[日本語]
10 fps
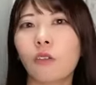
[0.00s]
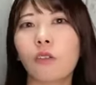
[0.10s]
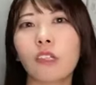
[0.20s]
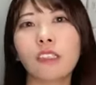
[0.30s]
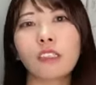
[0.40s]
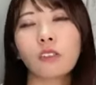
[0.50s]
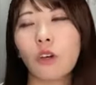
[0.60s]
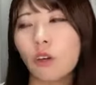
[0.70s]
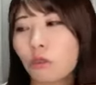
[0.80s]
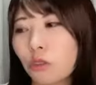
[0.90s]
今月
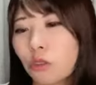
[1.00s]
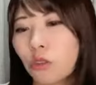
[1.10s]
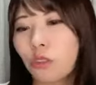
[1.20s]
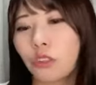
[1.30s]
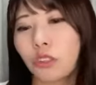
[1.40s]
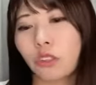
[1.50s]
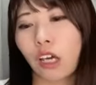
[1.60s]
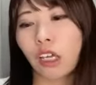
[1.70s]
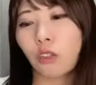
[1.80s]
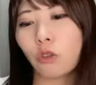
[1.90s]
の9と
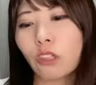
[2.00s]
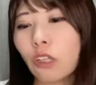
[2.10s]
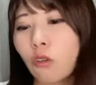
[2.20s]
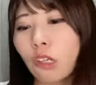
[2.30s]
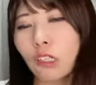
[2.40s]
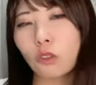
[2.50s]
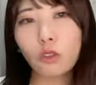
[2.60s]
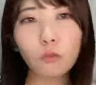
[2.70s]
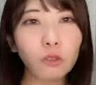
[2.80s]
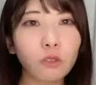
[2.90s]
10開けといた方がいい
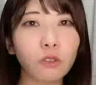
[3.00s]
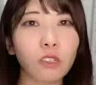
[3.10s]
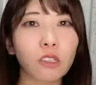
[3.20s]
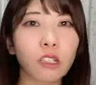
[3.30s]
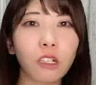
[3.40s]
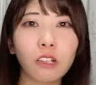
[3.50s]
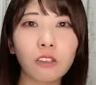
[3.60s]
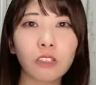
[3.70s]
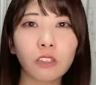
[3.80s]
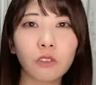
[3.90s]
と思うか
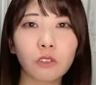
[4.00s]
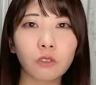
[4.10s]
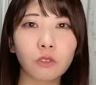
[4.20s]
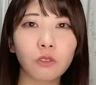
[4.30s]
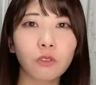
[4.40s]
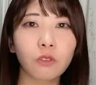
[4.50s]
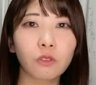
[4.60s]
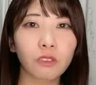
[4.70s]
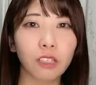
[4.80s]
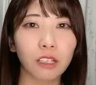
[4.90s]
な私は
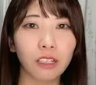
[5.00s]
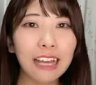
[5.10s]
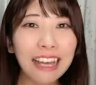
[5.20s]
うーんって